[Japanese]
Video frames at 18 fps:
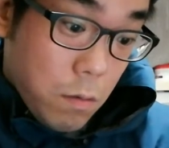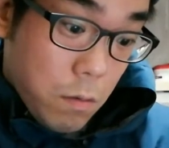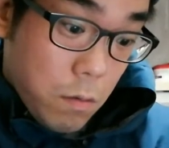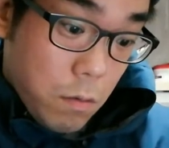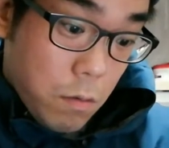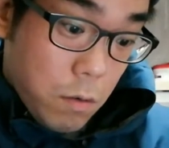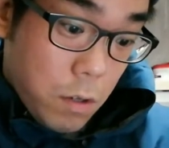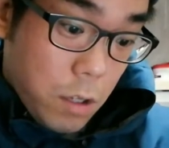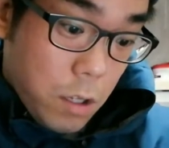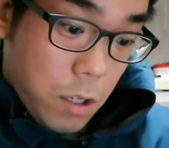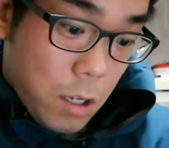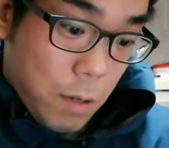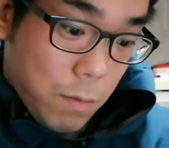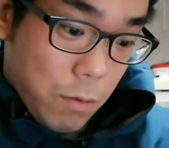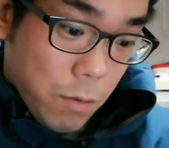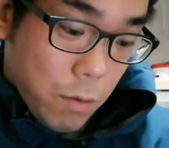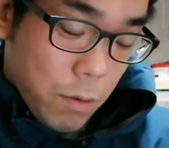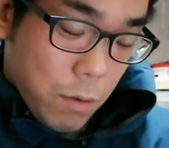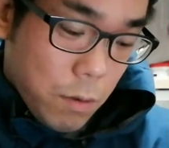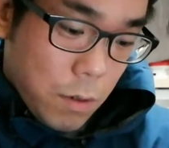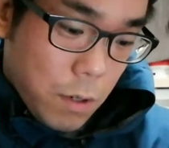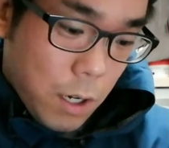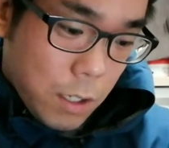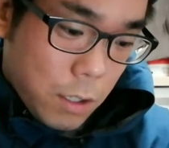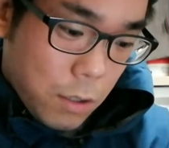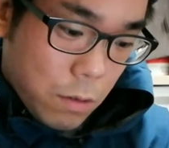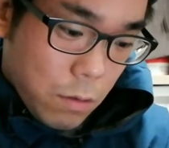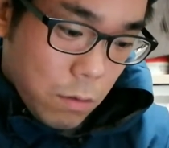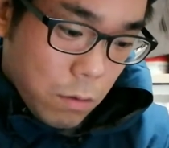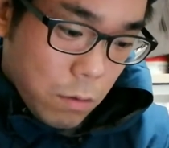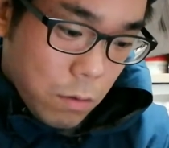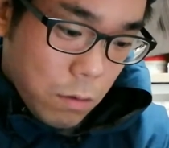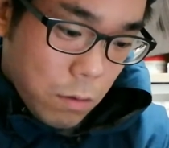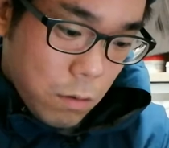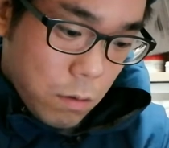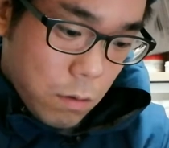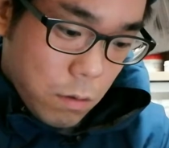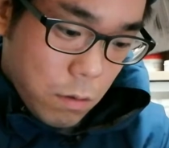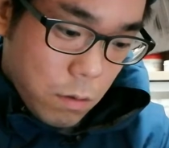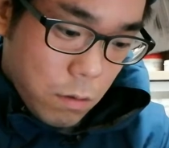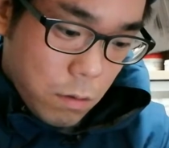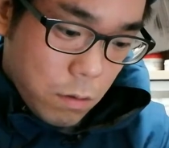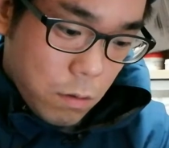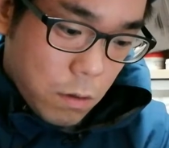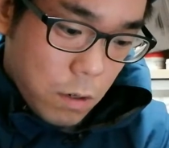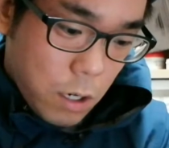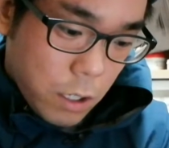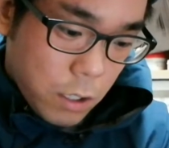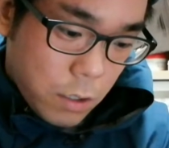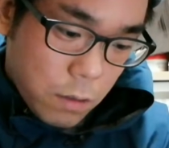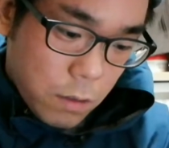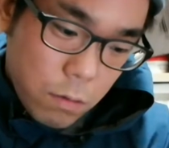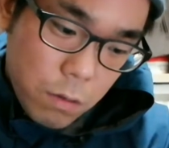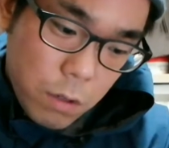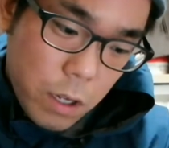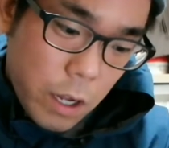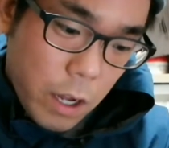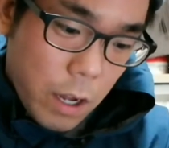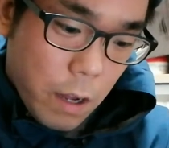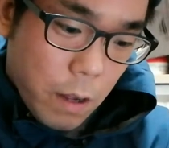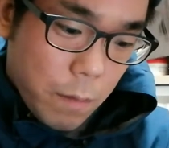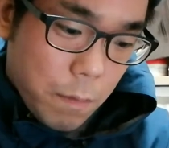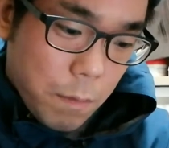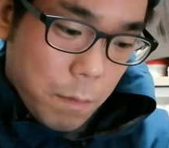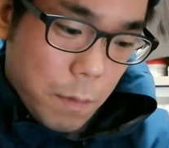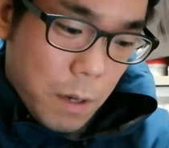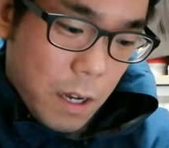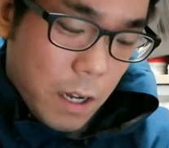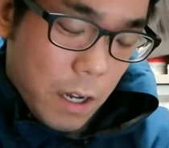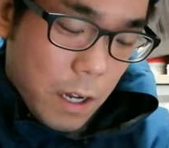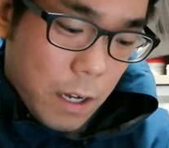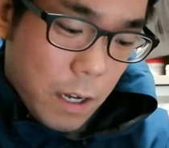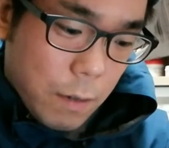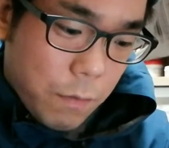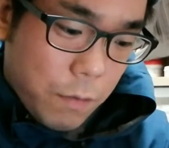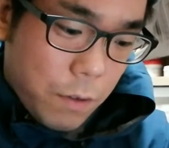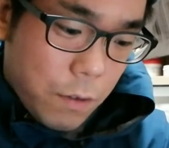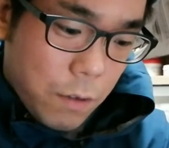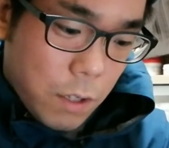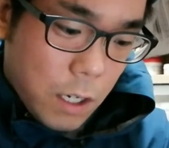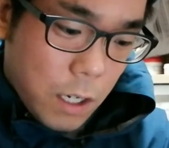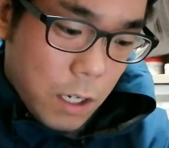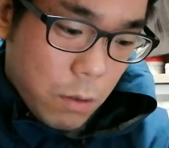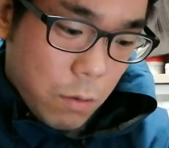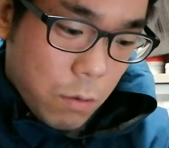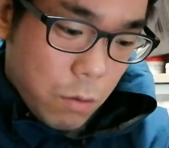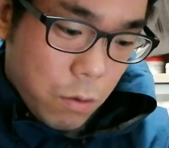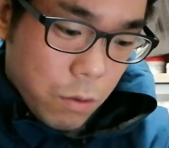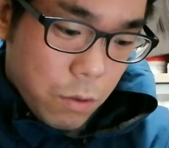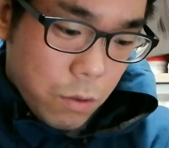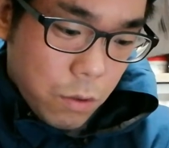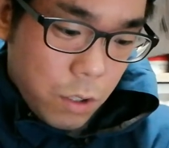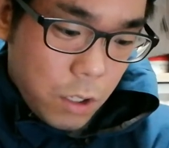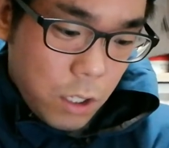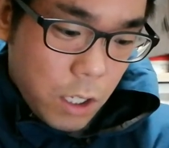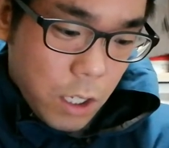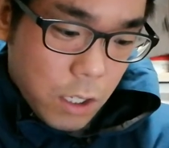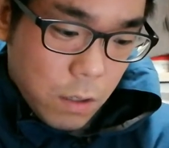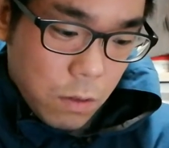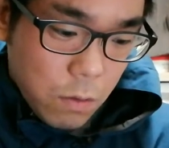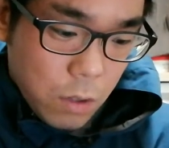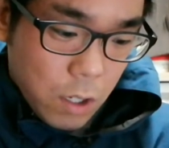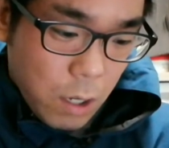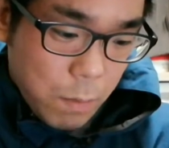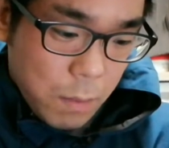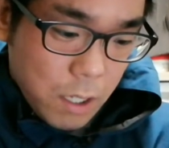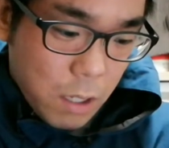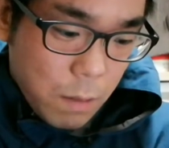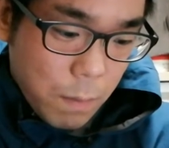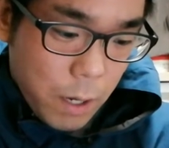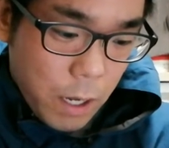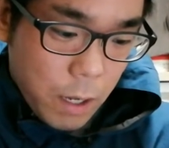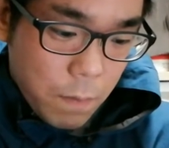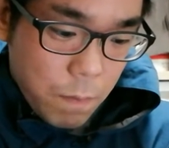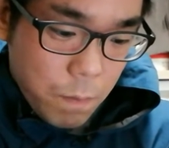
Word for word: これで多分ラストラストかまあフィルターを細いやつをかませば